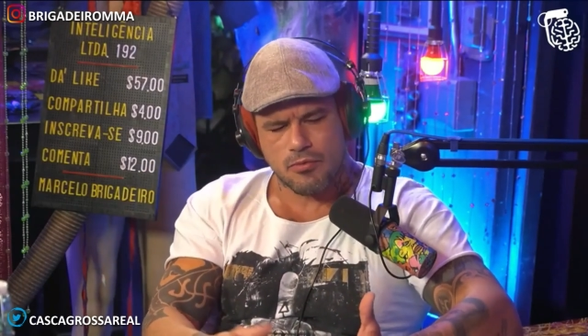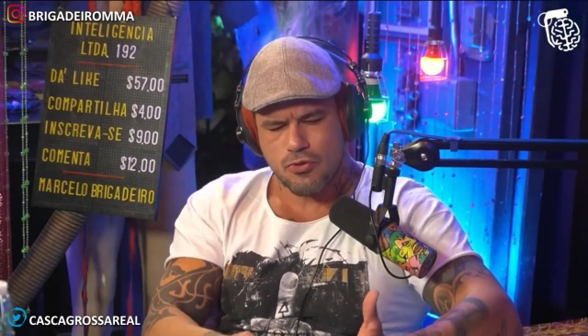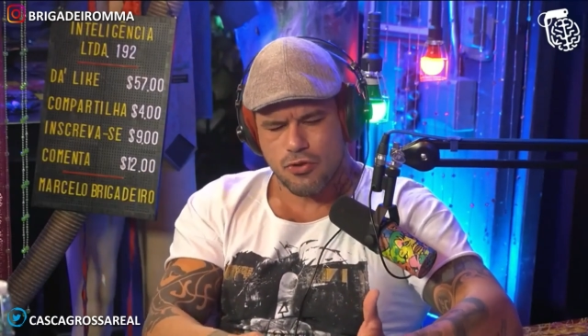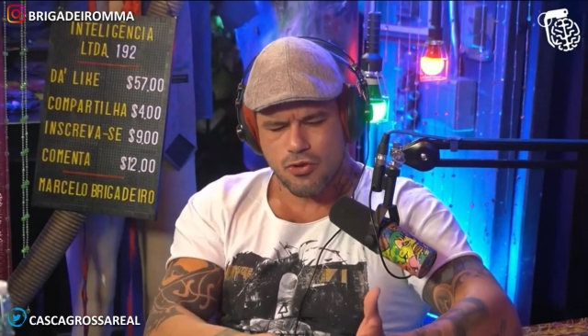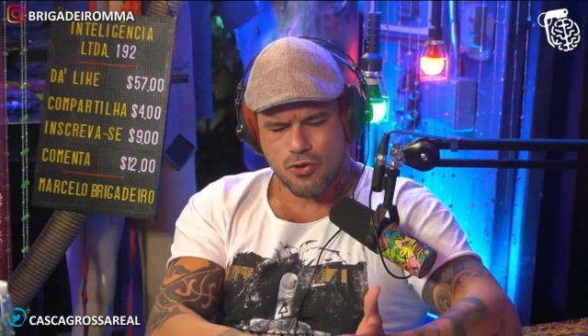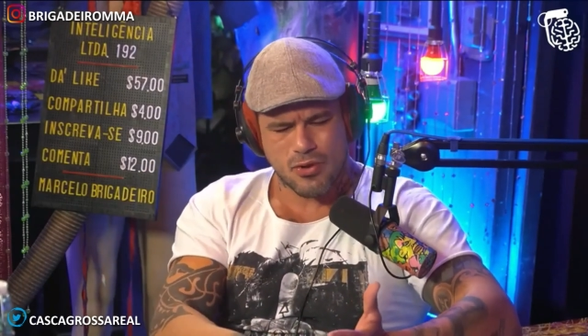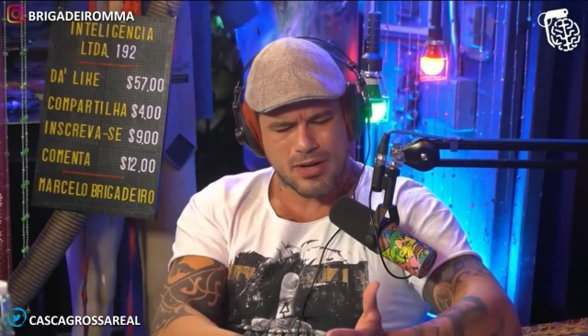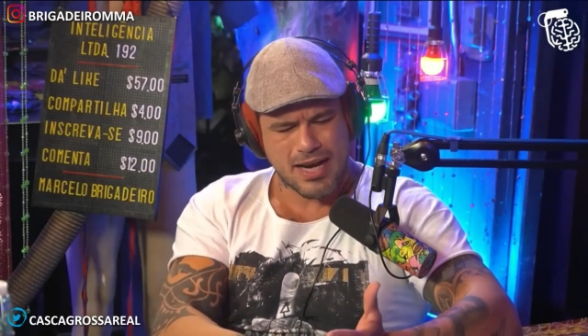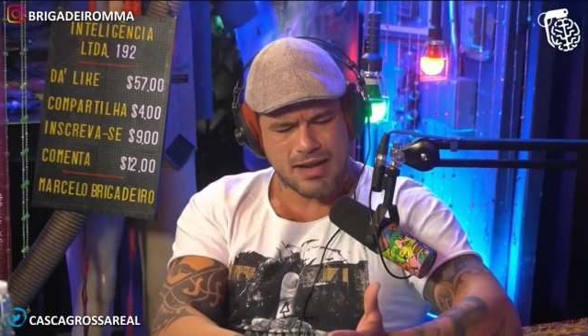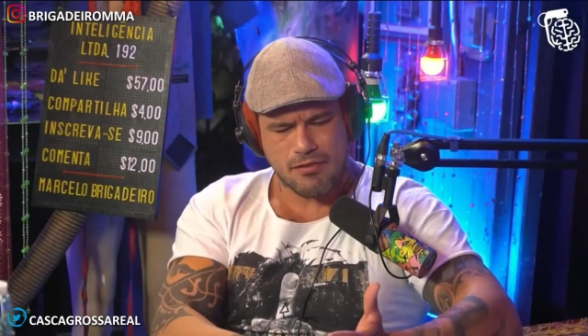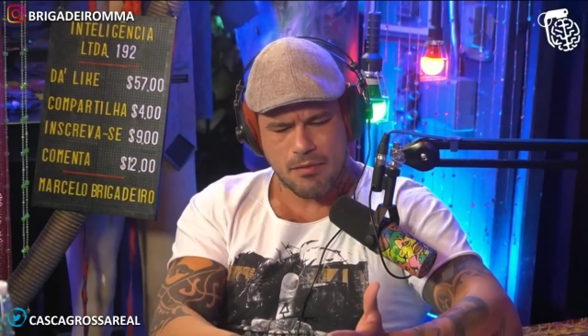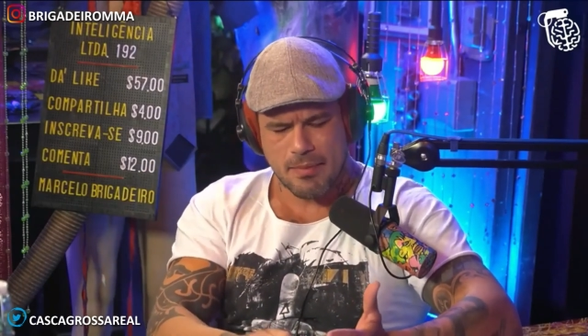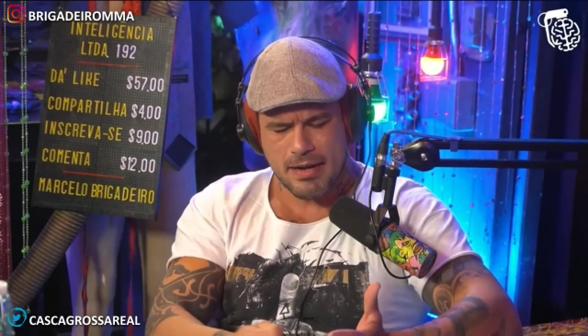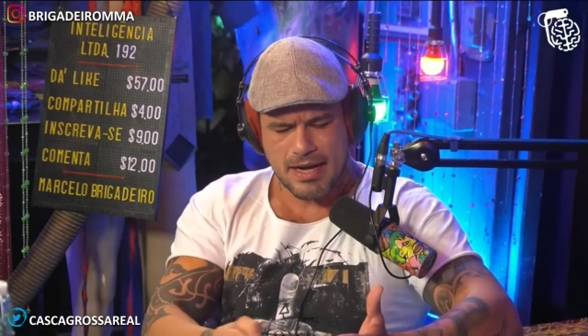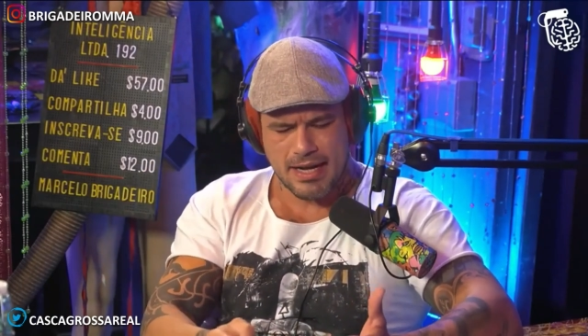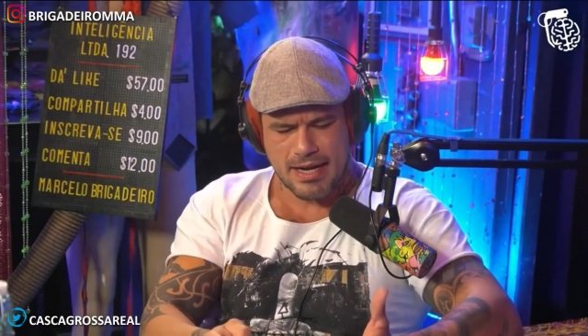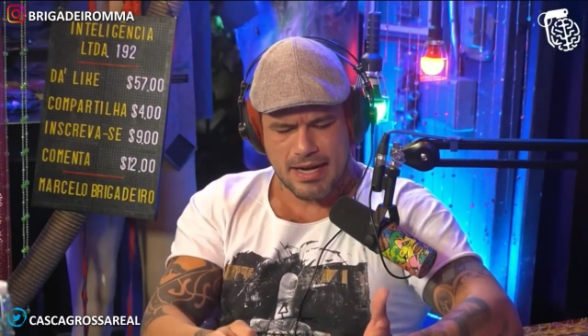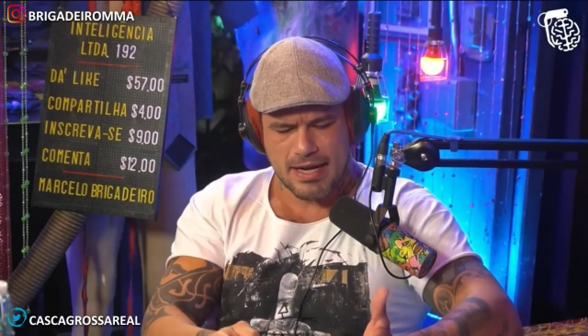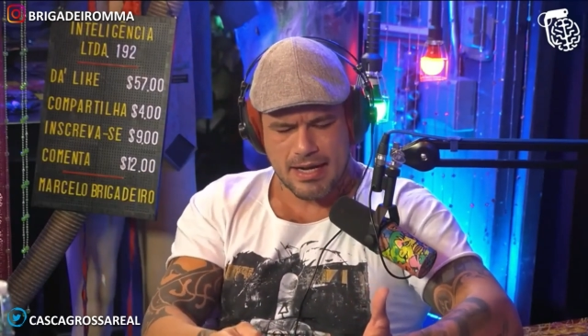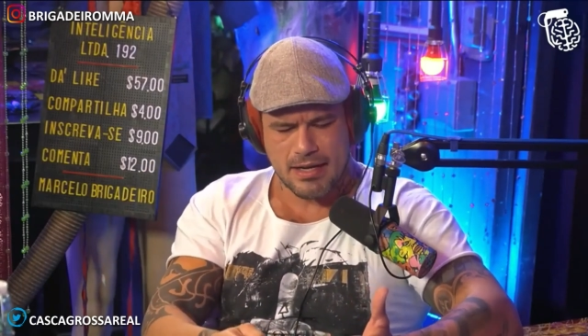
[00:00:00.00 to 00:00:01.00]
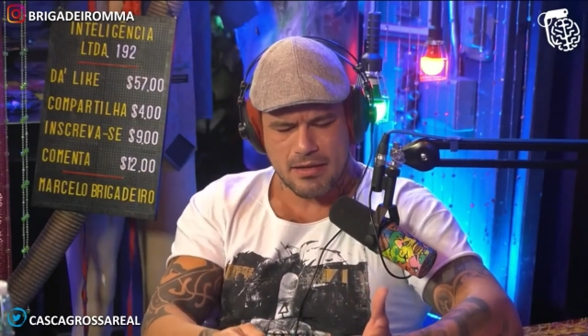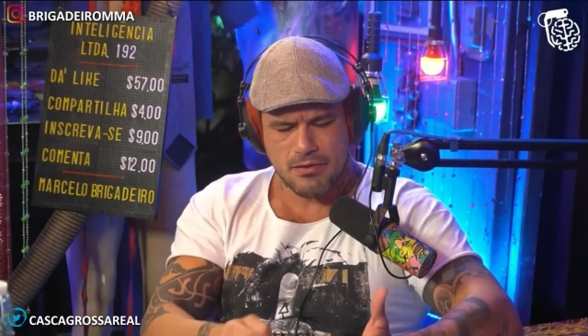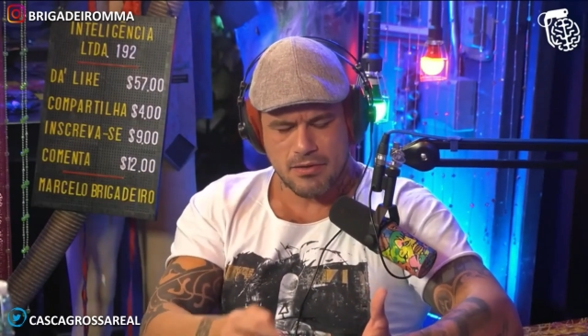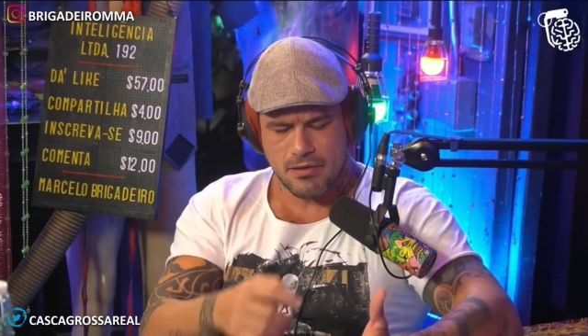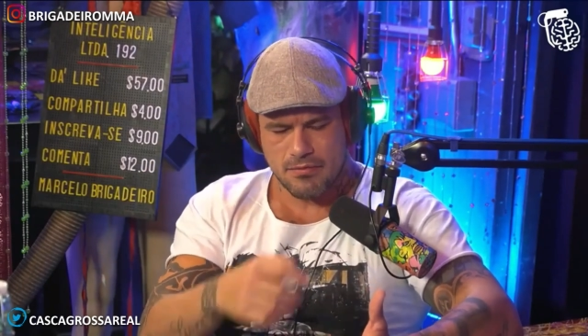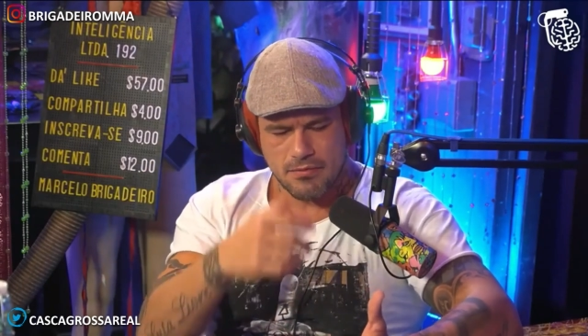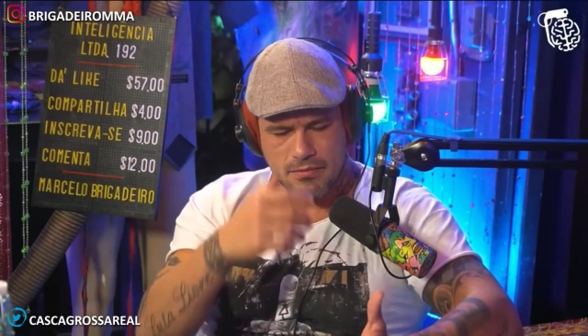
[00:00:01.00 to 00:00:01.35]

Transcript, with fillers: É? Chorava pra caralho. Mas e...